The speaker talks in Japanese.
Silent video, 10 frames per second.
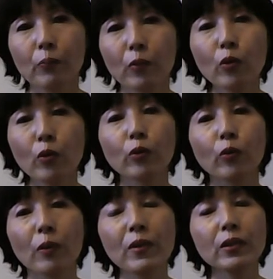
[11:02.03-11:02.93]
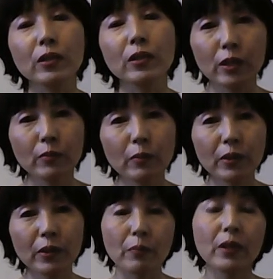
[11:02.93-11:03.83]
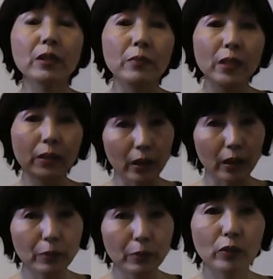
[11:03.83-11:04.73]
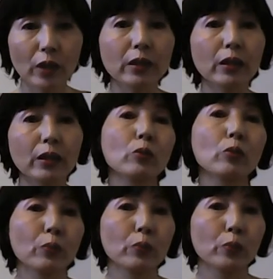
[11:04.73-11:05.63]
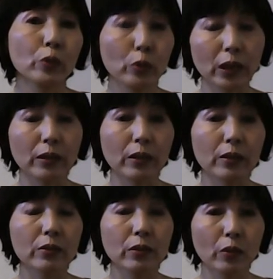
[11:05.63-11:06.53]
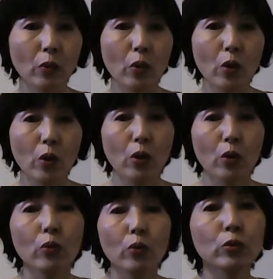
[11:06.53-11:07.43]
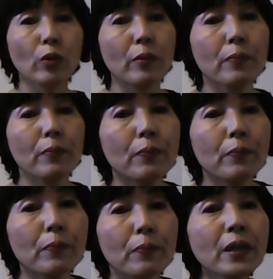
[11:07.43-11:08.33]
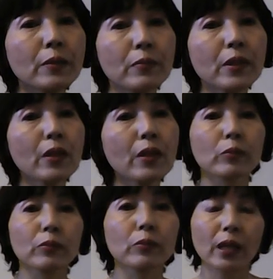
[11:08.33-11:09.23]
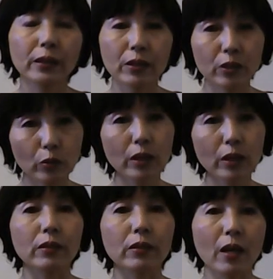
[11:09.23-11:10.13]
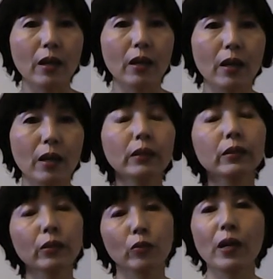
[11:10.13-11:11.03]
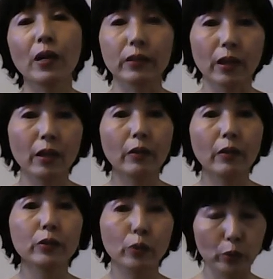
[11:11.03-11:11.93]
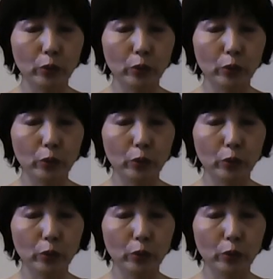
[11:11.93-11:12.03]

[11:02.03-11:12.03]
今度は目に今までは目に見えない頭の中だけのものだったんですけど今度は目に見える形となってあなたの前に現れることになります